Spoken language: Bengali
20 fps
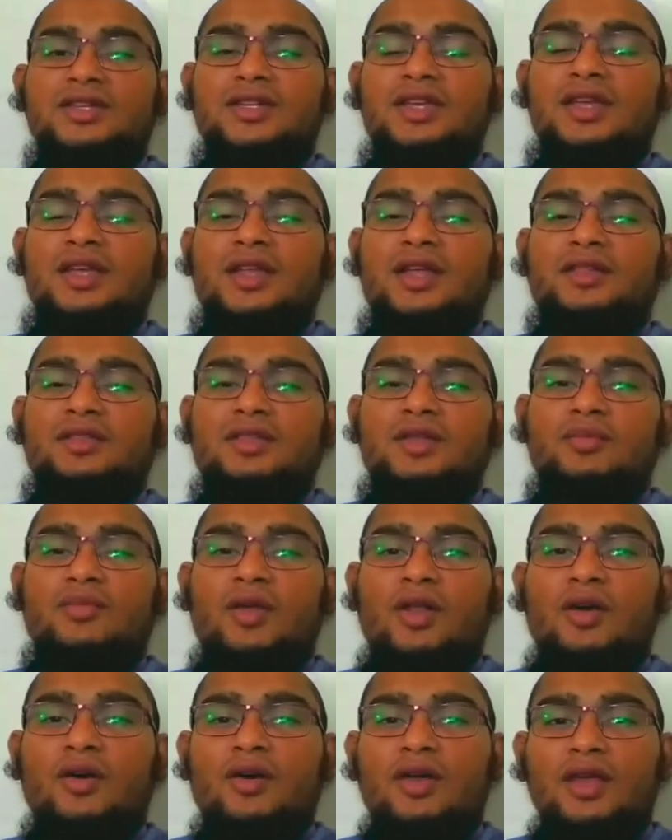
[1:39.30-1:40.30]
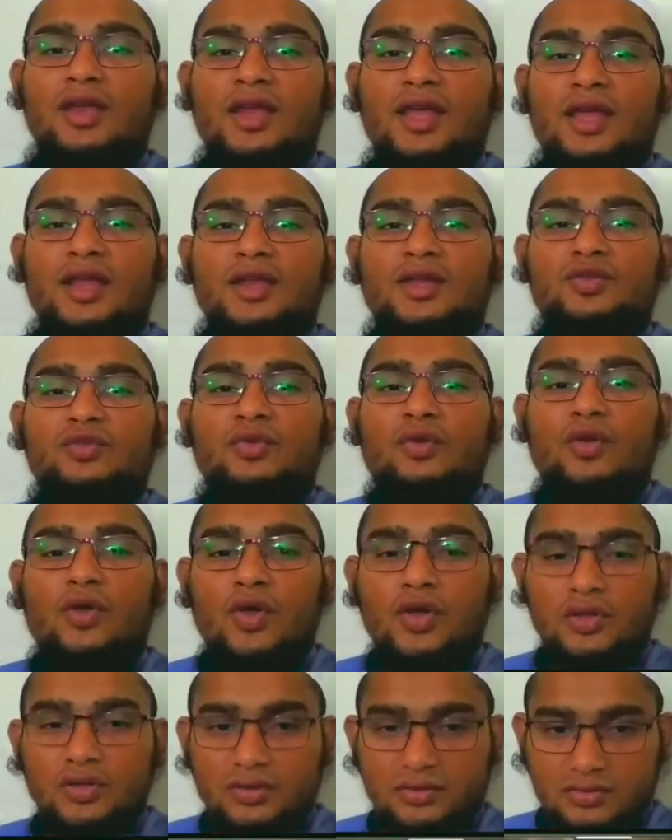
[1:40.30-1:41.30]
সে রাতকে বলা হয় লাইলাতুল
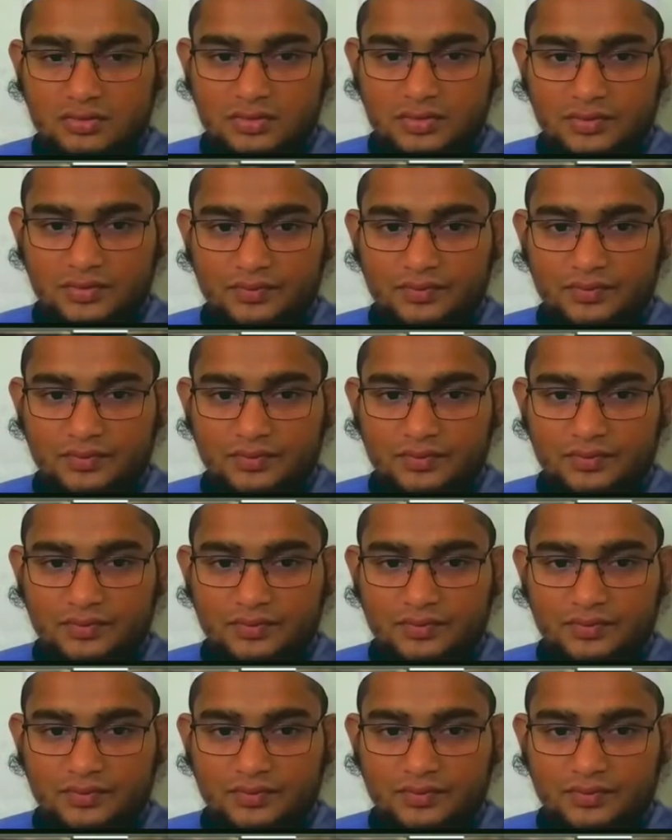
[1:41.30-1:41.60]
কদর